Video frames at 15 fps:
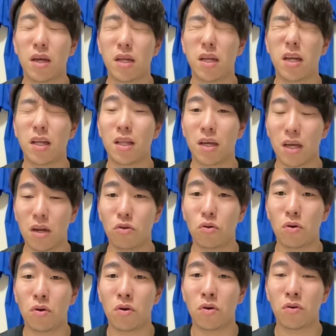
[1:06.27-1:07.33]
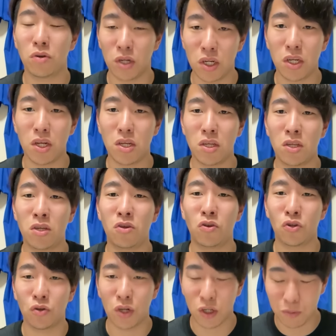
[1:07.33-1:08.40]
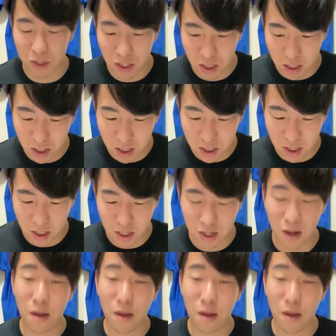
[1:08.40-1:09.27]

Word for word: 来ていただけると嬉しいです。よろしくお願いします。